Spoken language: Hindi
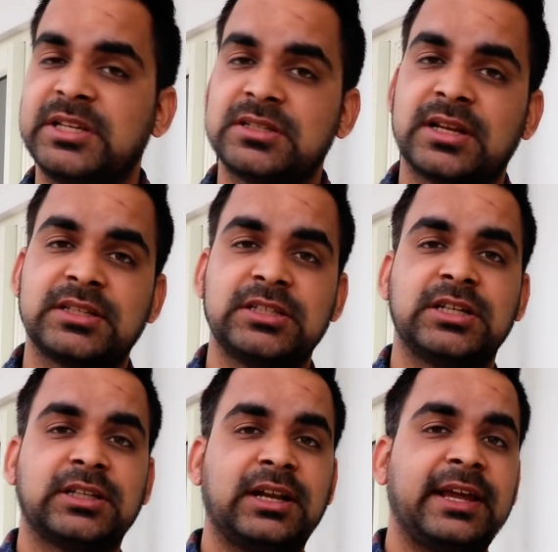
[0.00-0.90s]
किस तरह से
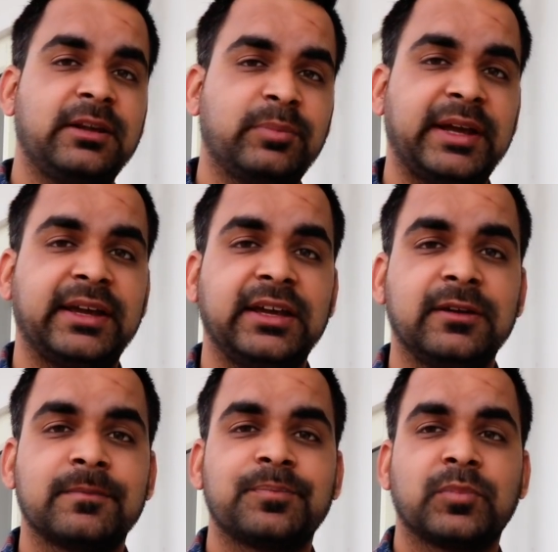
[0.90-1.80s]
ज़्यादा लाइक पाएंगे
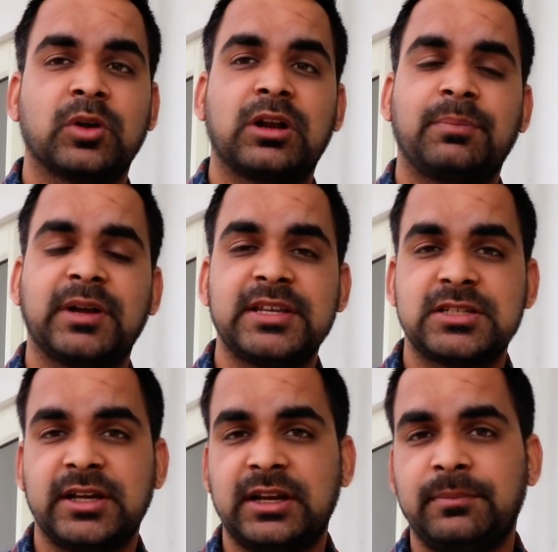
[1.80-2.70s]
और आपका
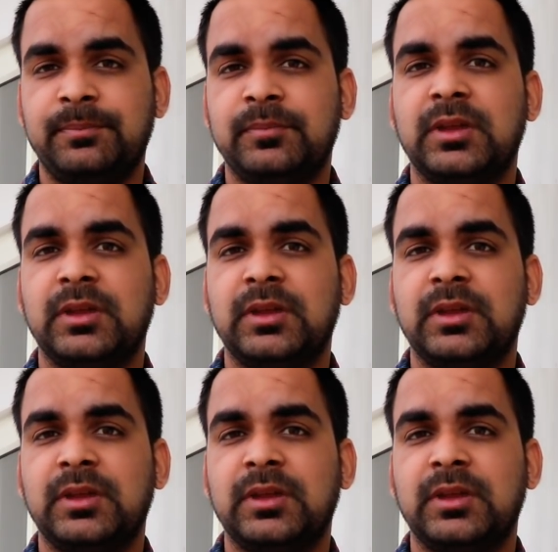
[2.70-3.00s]
इंस्टाग्राम